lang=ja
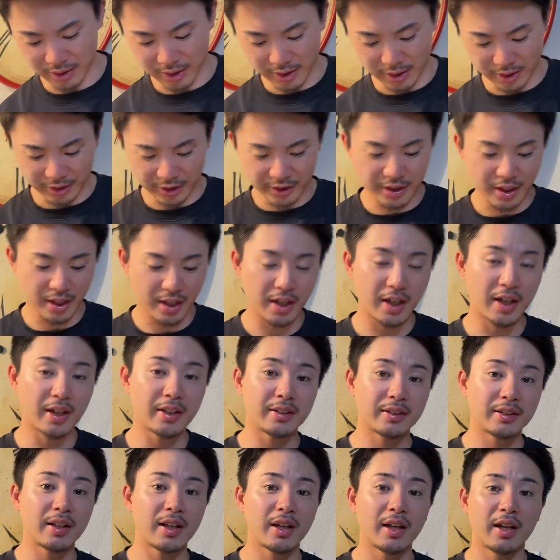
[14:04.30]
えー、2点入っ
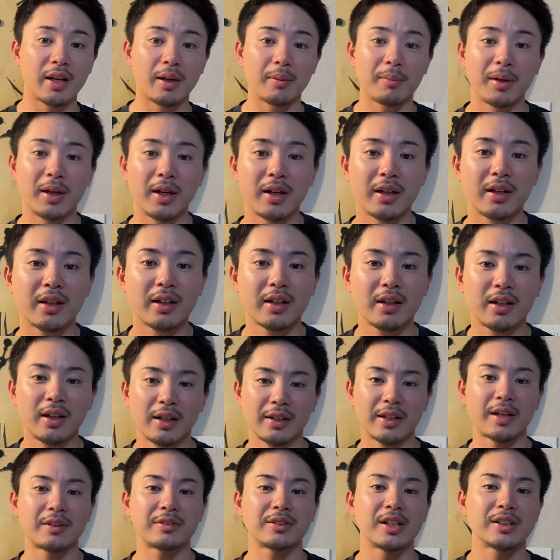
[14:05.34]
て、まあ、
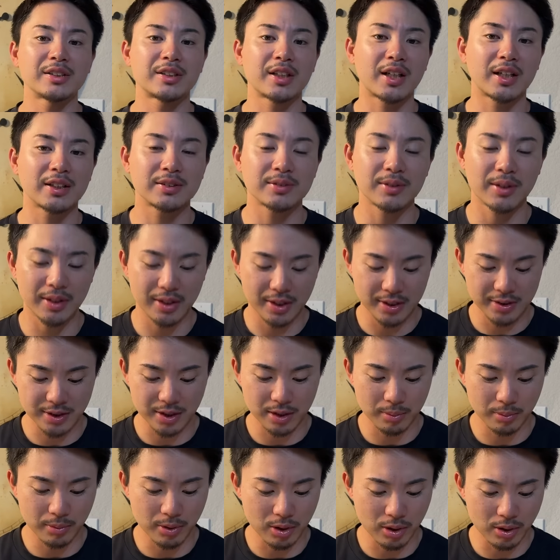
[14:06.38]
逆転して勝つわけですけ
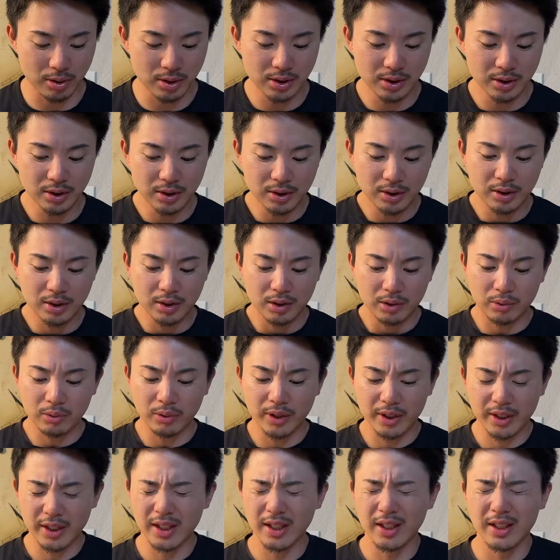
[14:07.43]
ども、こ
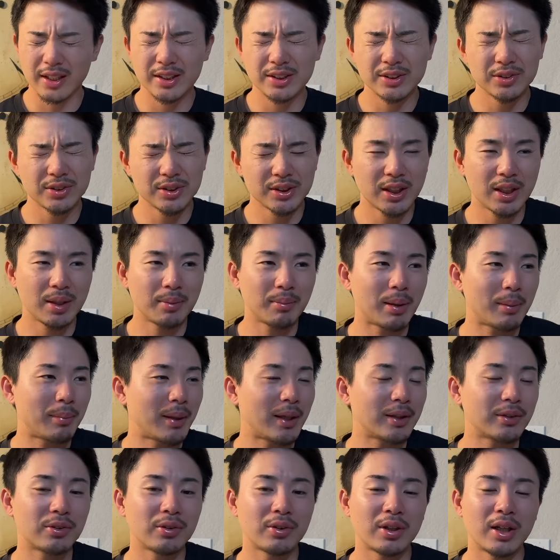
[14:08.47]
れね、非常にね、まあ
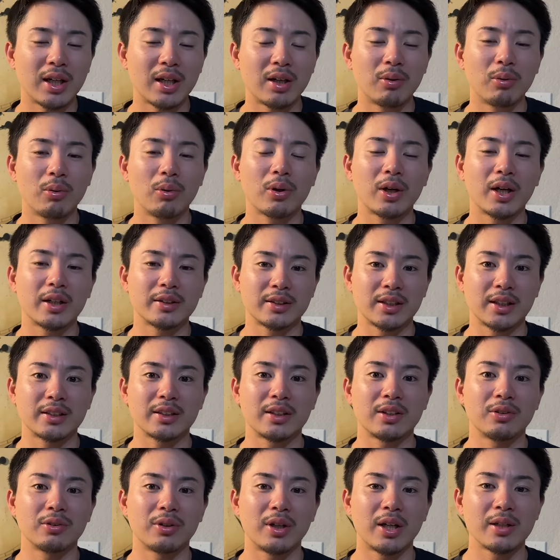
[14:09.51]
バントが多かったっ
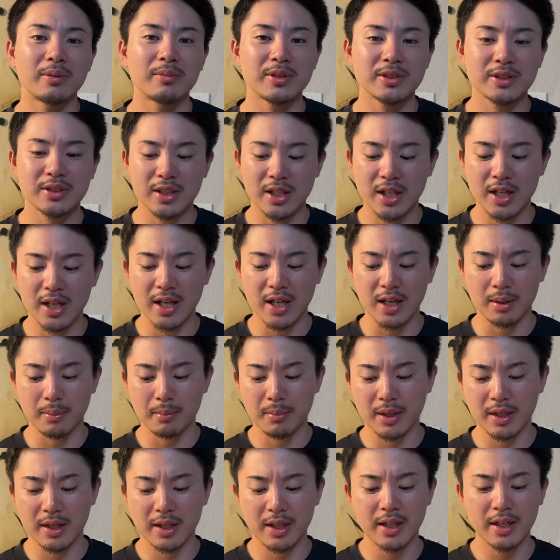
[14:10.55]
ていうのはありますが、
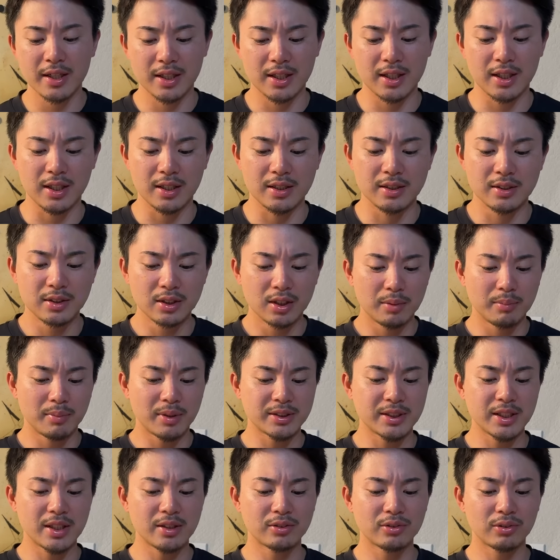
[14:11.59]
まあやはり、ま
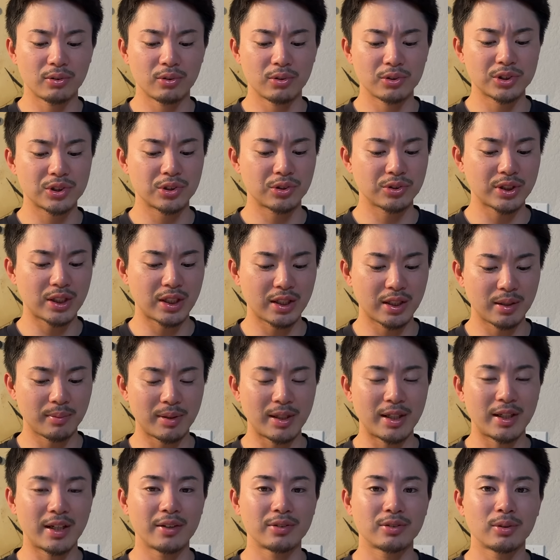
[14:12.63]
あ先頭大城さんが
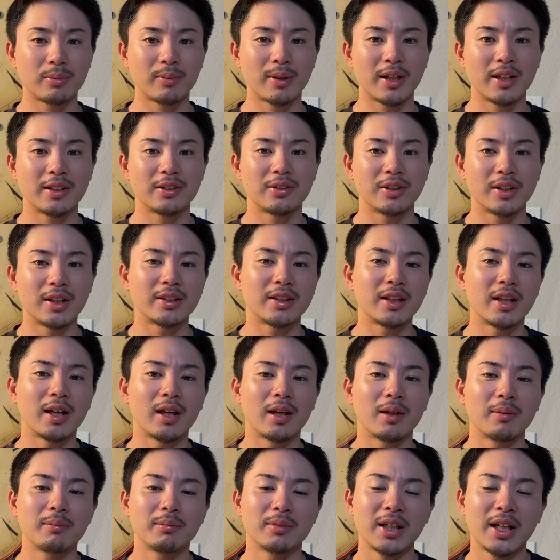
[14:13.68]
まあレフト前ヒット出
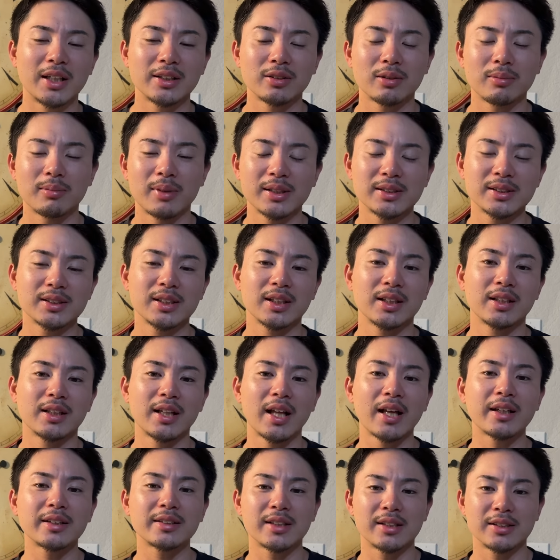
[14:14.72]
て、ダイソー松田
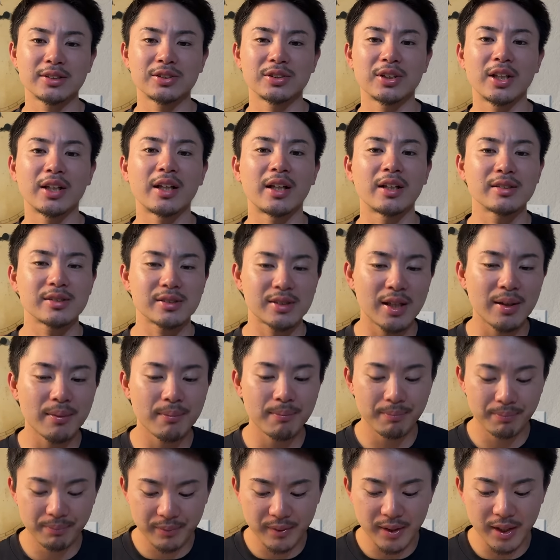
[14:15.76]
大輝選手出てたんですね。
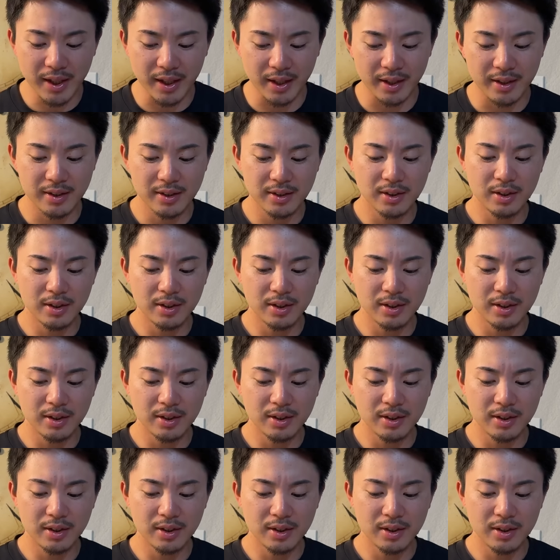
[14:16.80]
で、